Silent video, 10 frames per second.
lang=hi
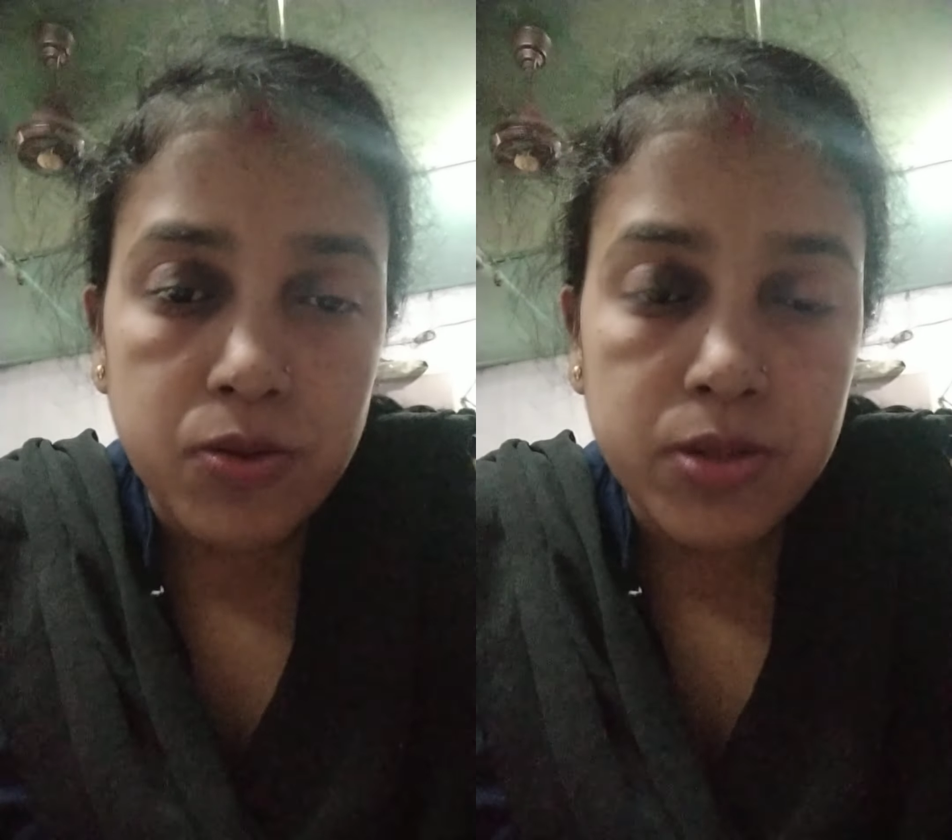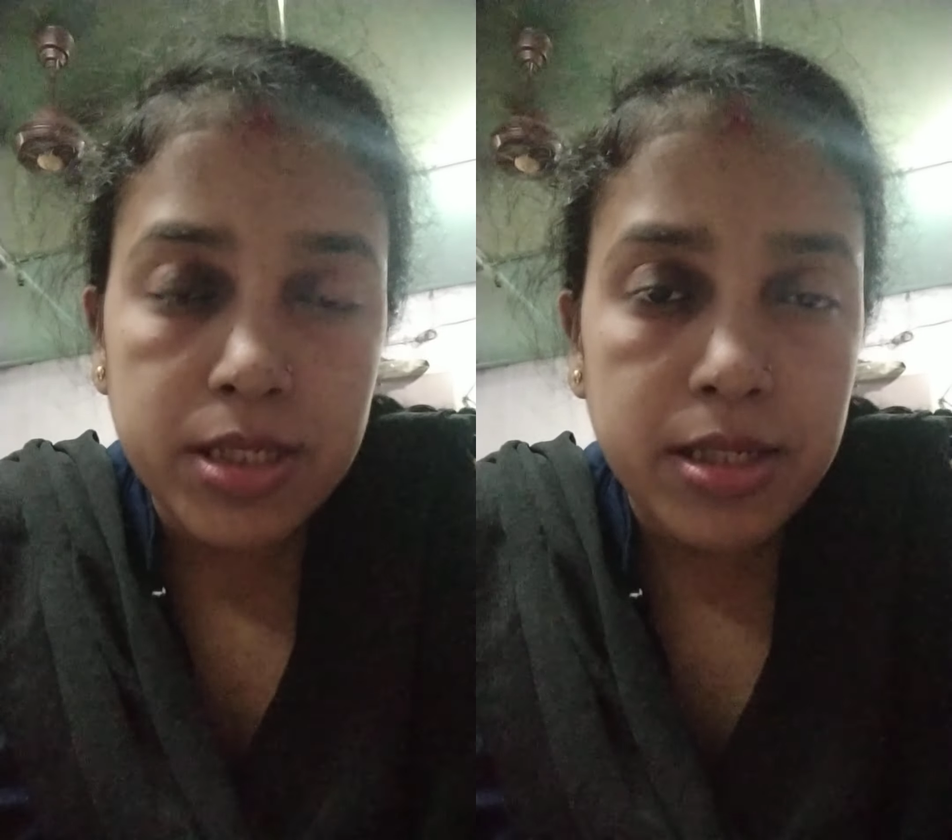
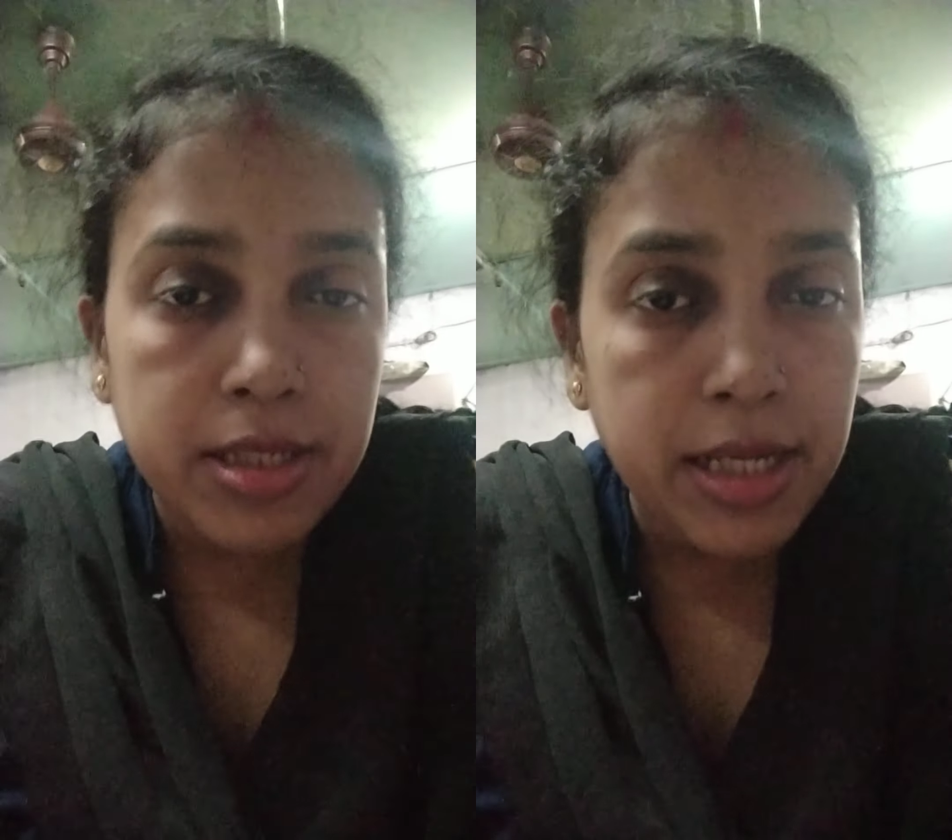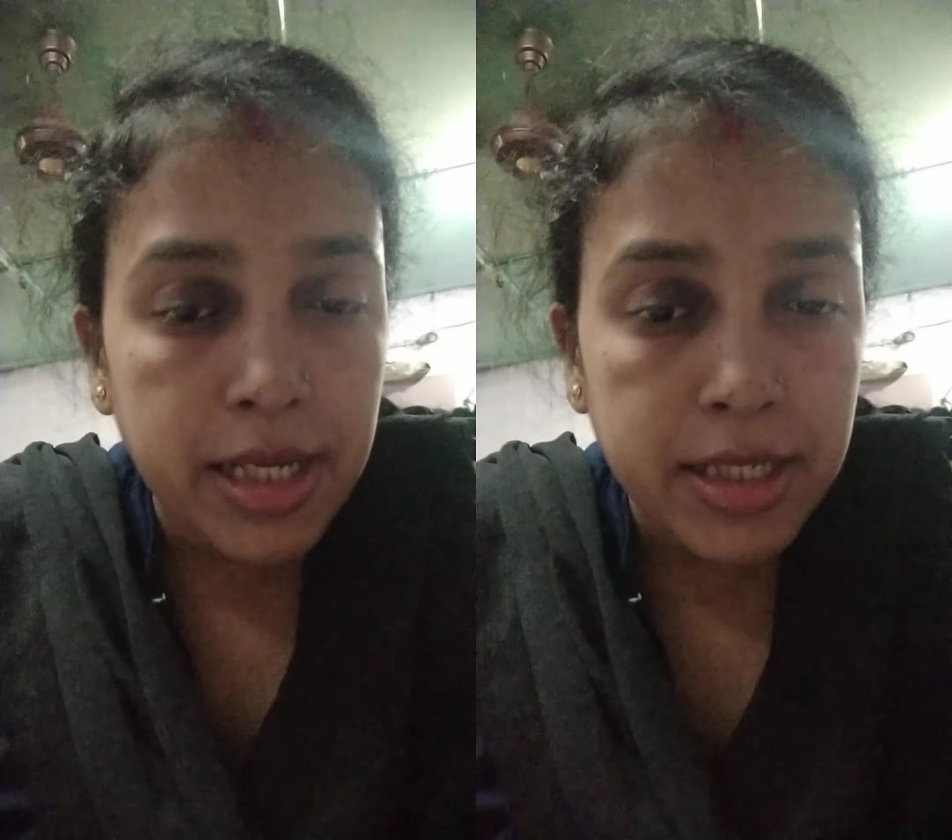होगी
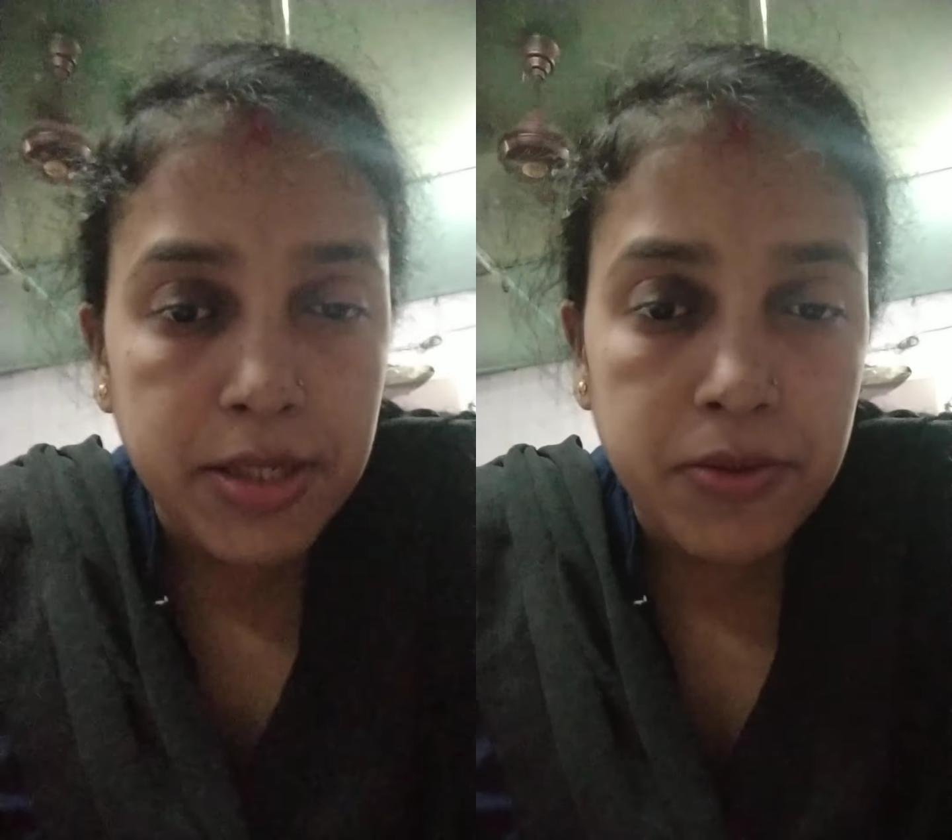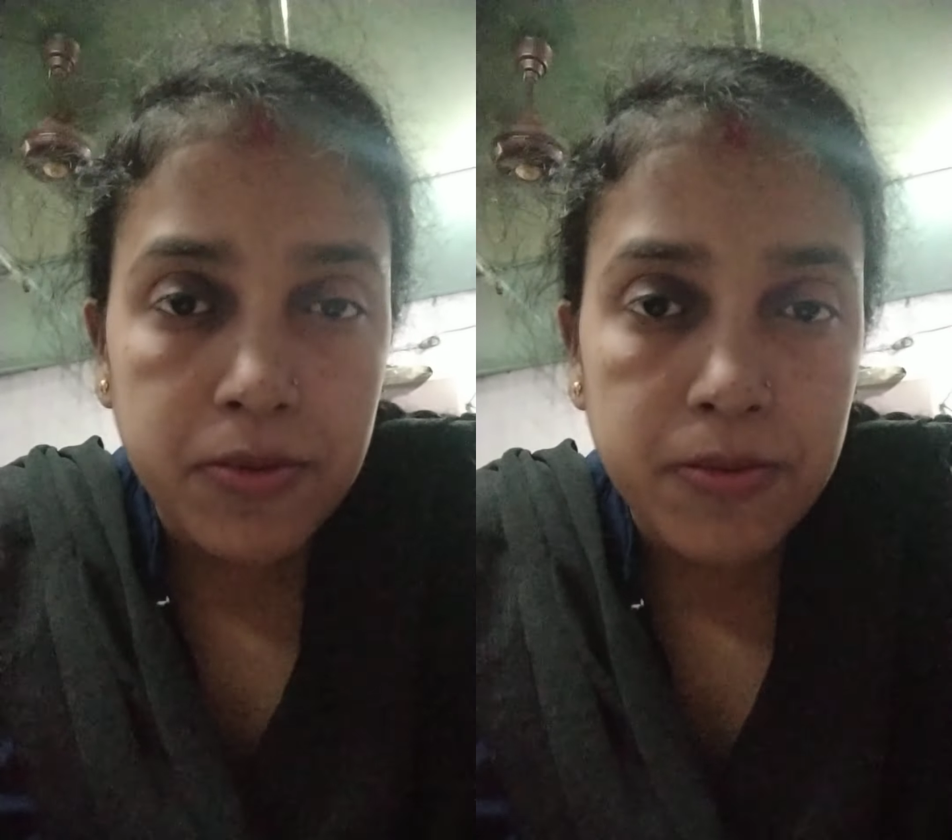
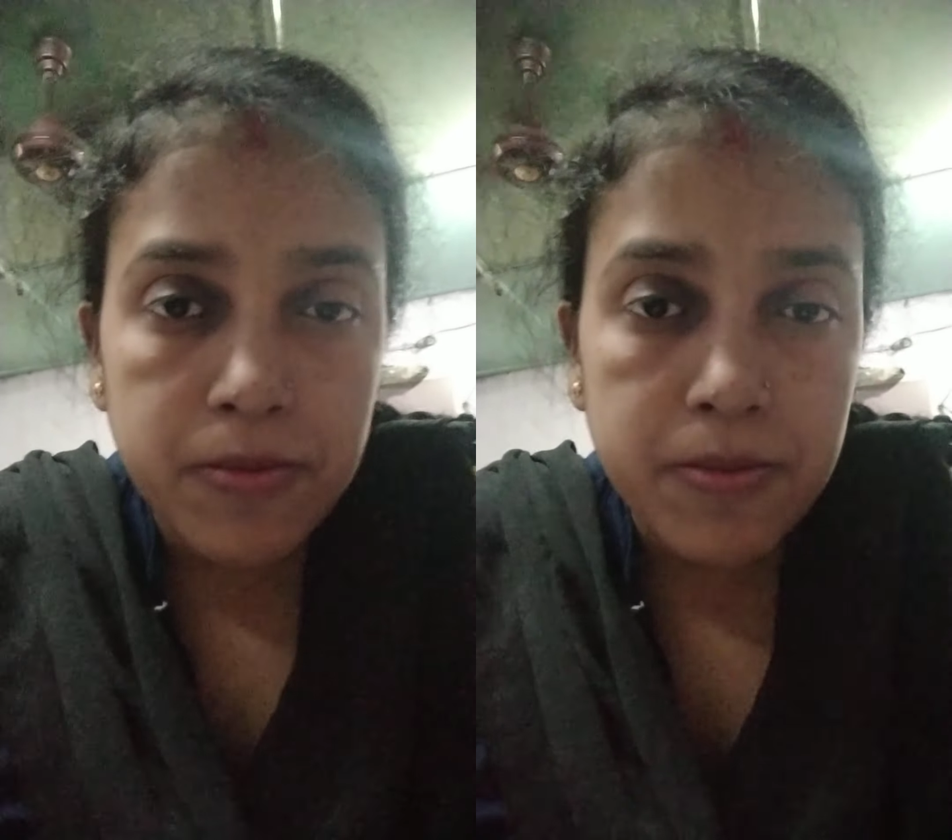थैंक यू